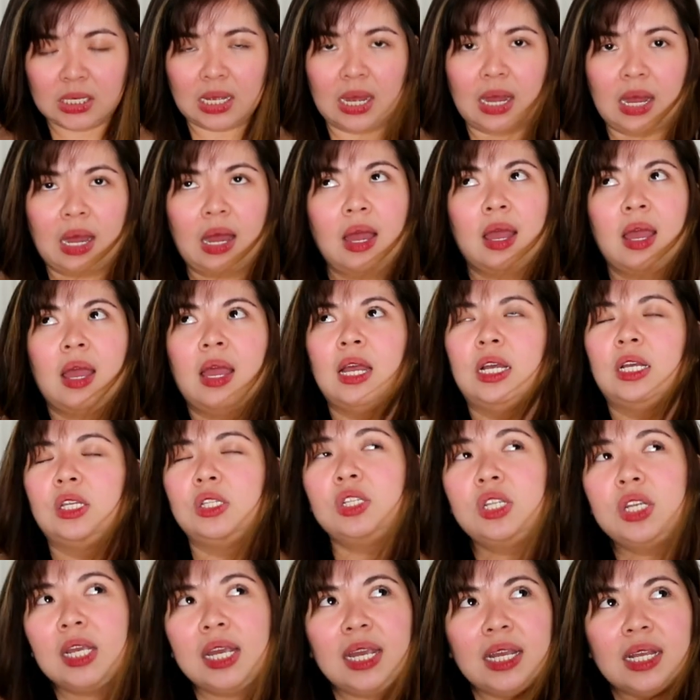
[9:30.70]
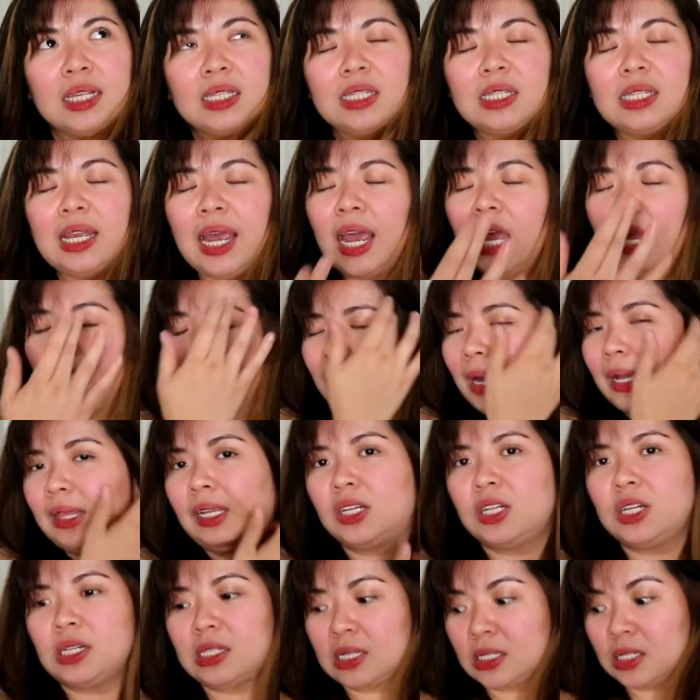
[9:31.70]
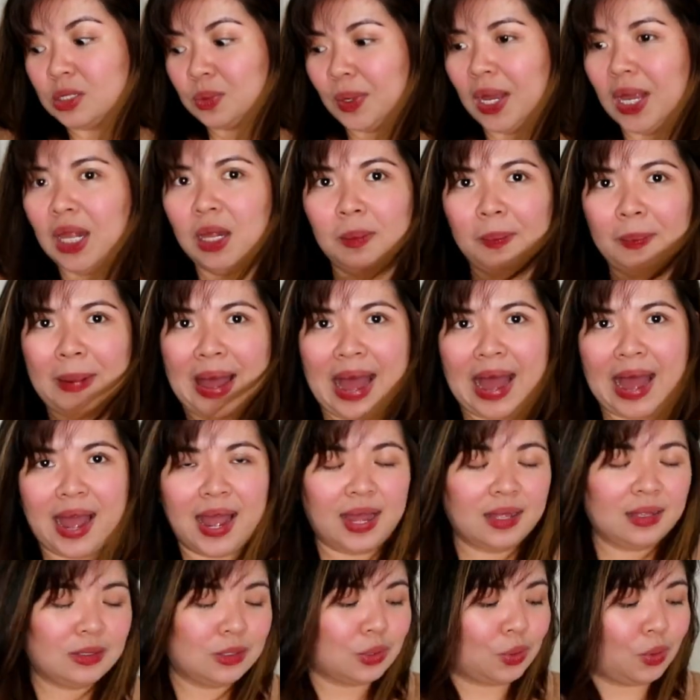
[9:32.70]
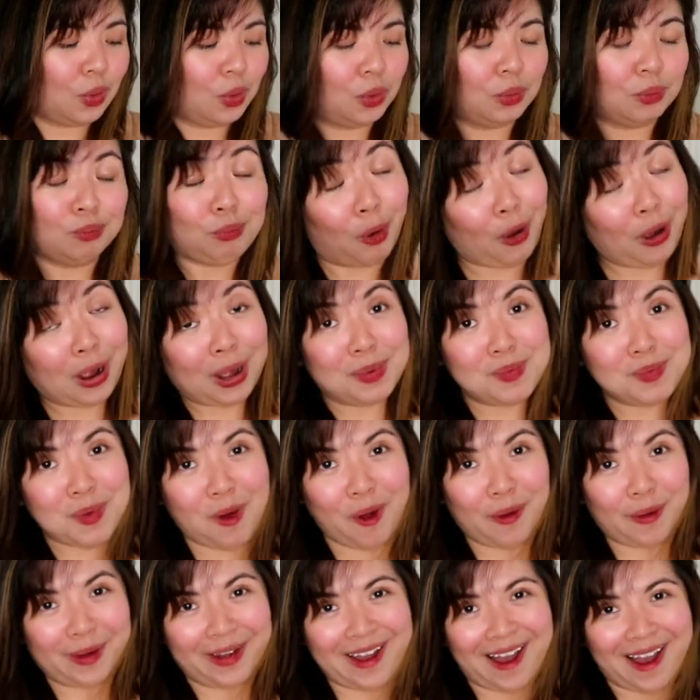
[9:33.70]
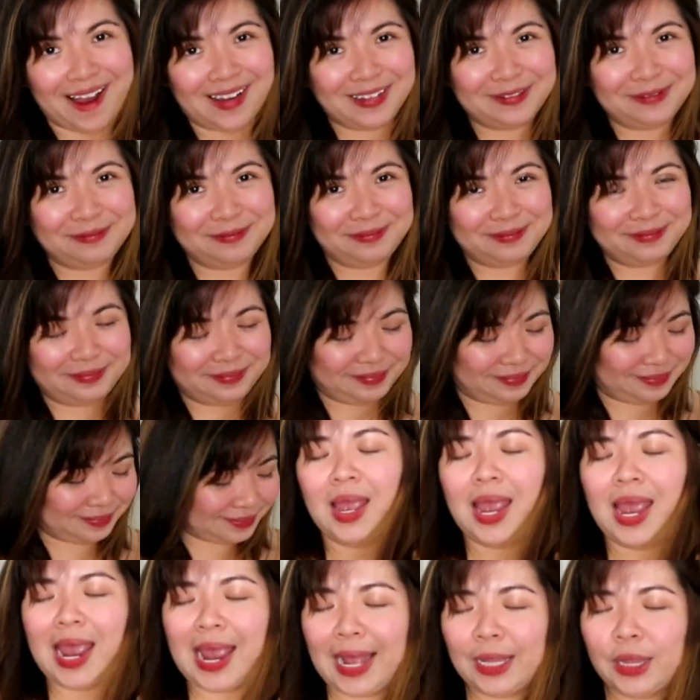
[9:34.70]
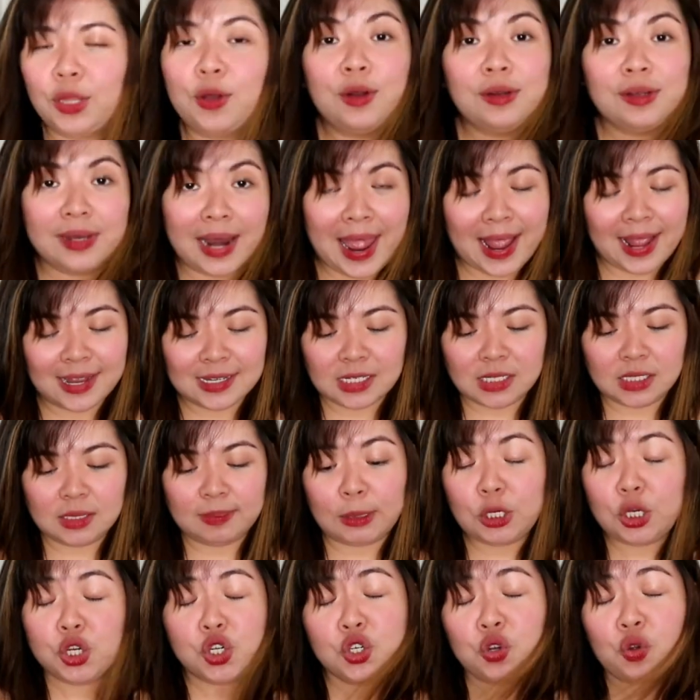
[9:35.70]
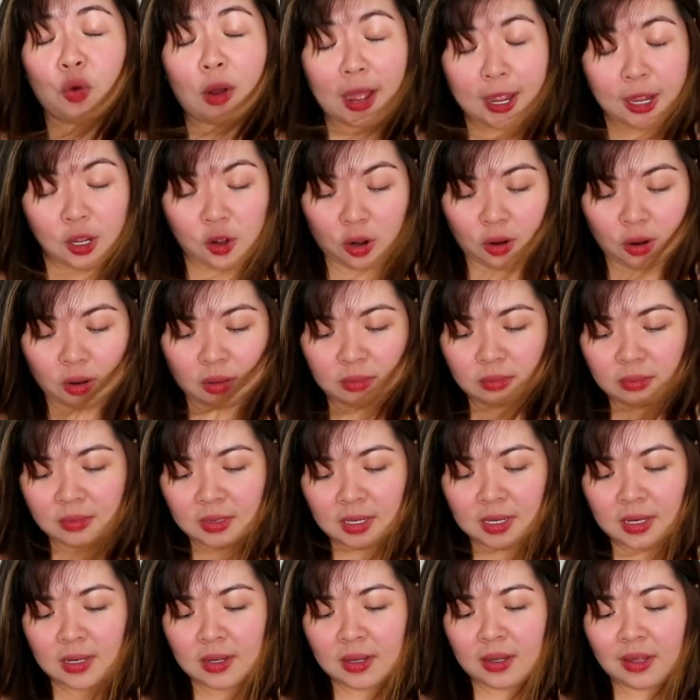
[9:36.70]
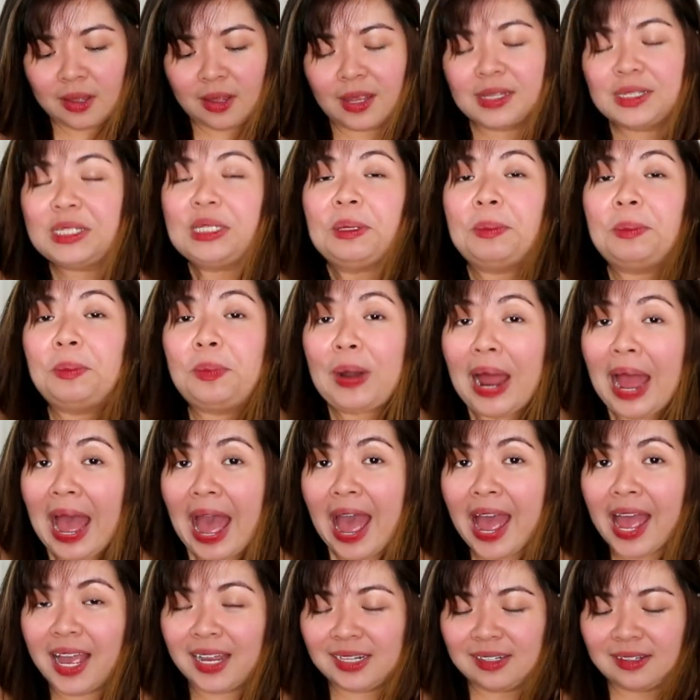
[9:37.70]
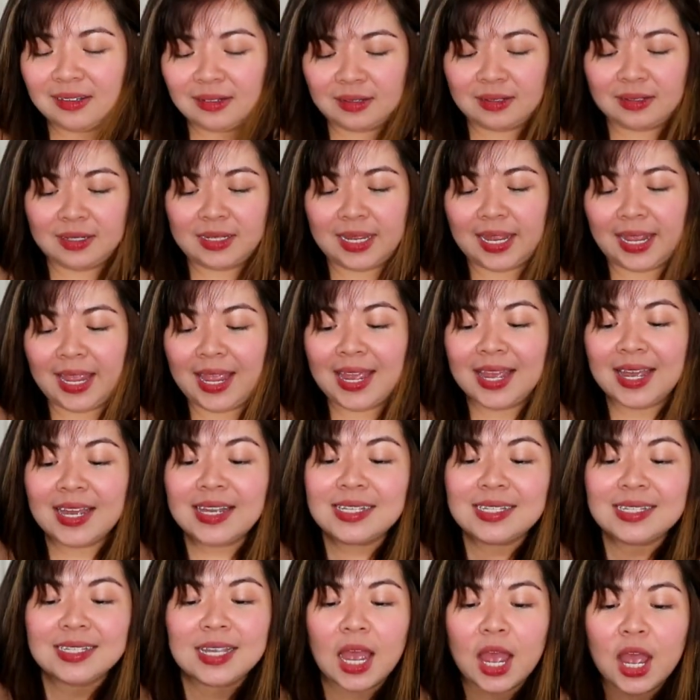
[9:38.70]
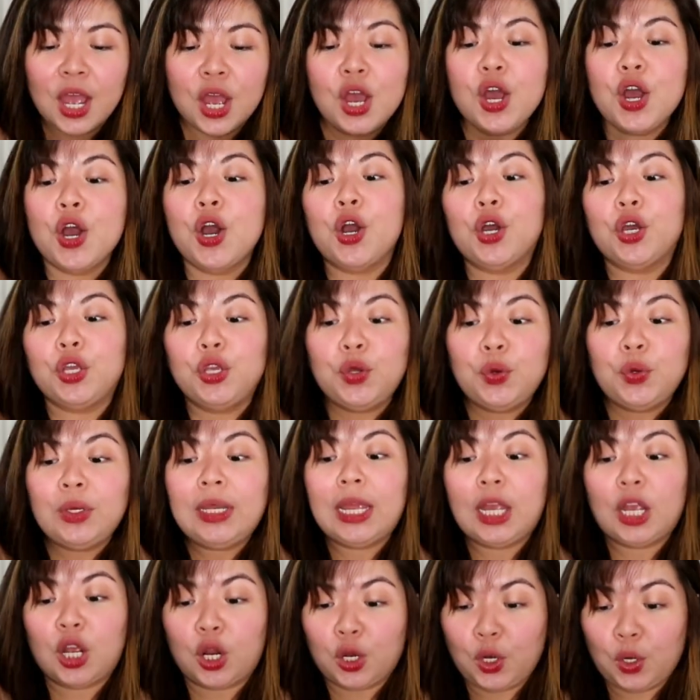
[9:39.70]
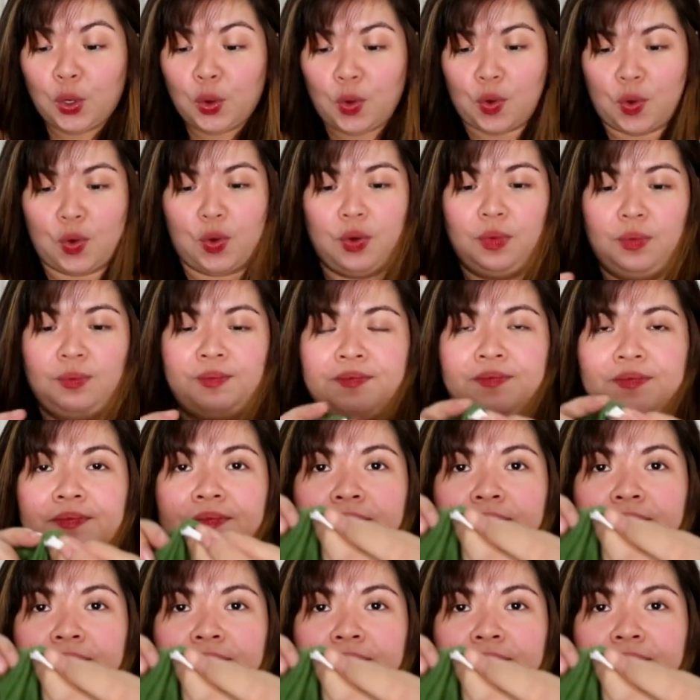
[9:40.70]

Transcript: sa jeans din, maganda siya sa suede pants. So, bongga-bongga. Etong next, masusyok kayo. Because the brand is Uniqlo.